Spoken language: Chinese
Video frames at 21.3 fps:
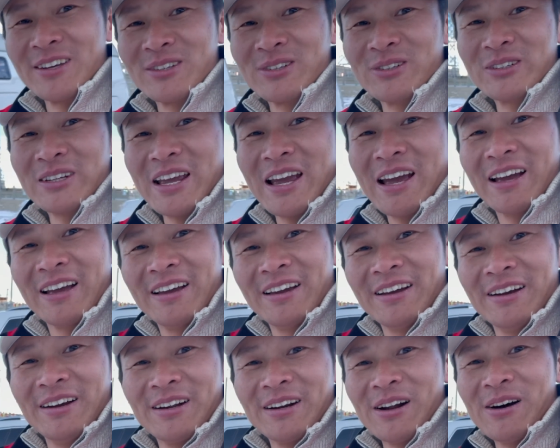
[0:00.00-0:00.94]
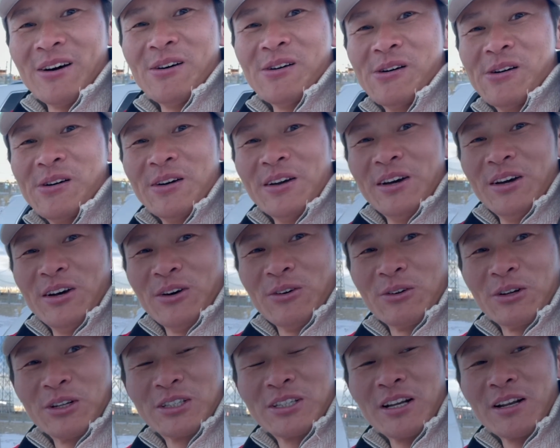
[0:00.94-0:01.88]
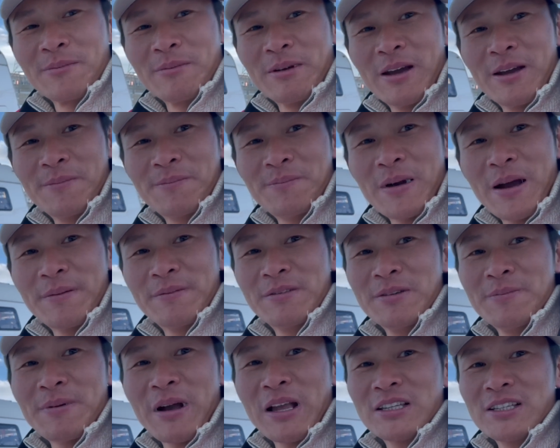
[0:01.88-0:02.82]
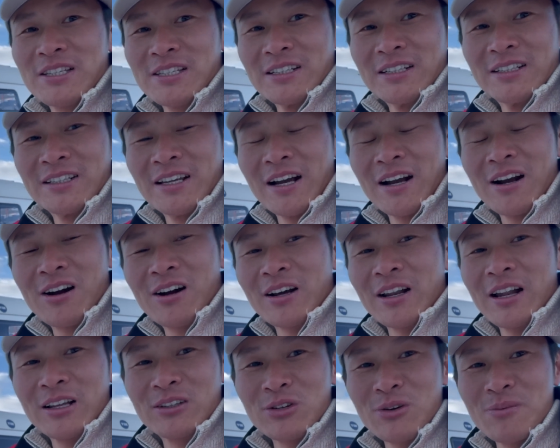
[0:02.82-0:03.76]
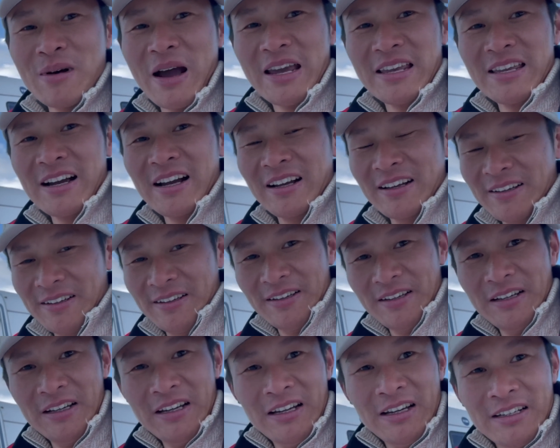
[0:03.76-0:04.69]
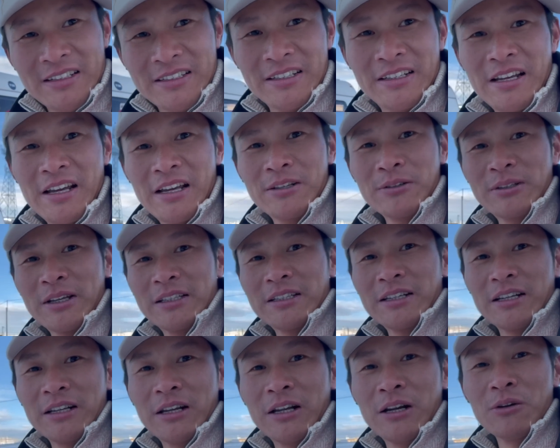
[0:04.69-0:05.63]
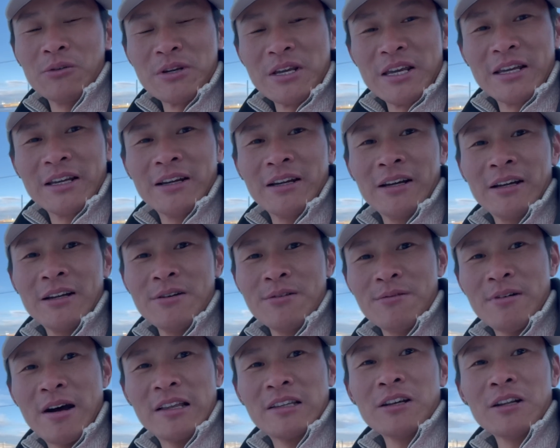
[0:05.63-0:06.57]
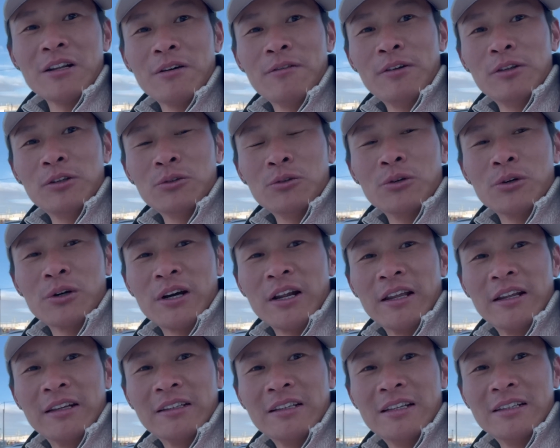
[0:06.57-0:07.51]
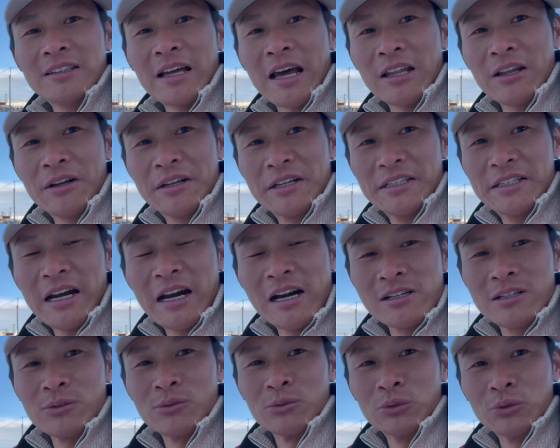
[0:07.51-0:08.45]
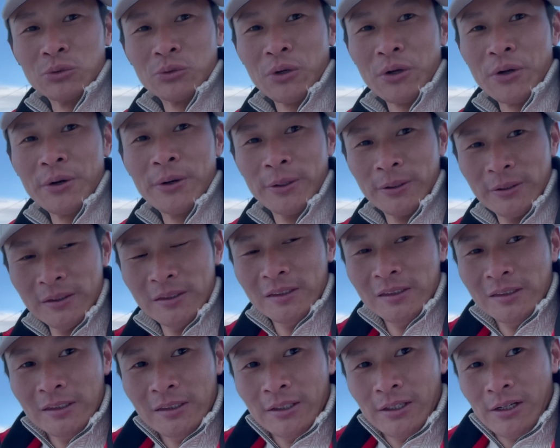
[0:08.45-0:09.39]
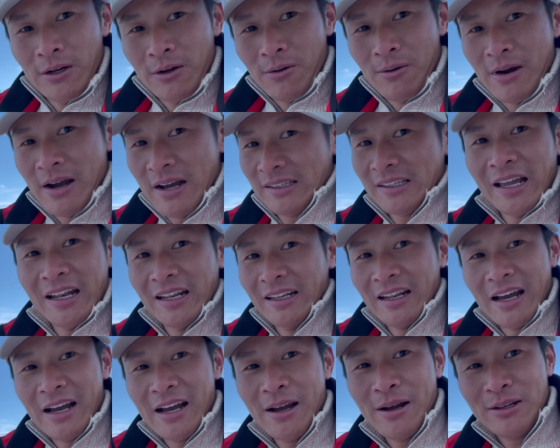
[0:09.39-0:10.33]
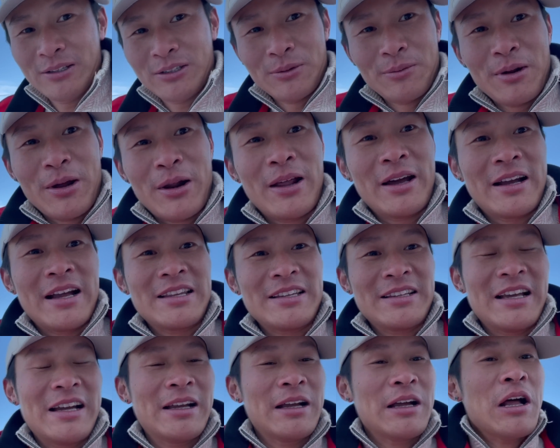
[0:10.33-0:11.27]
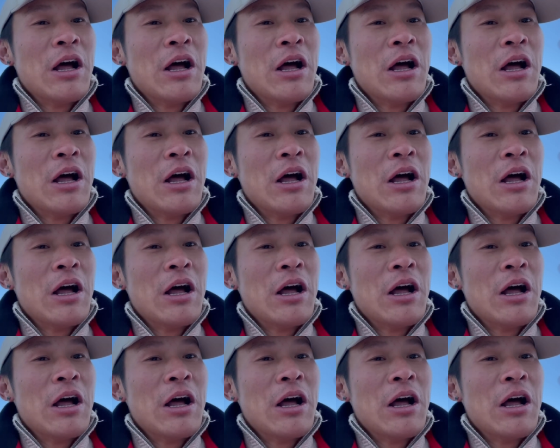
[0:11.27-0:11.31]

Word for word: 以充电。然后我的车里面百分之八十几的电，刚刚给它充满一下。今天就在这里露营，晚上的温度可能能达到零下二十五度左右。哇，太冷了，受不了了，赶紧的。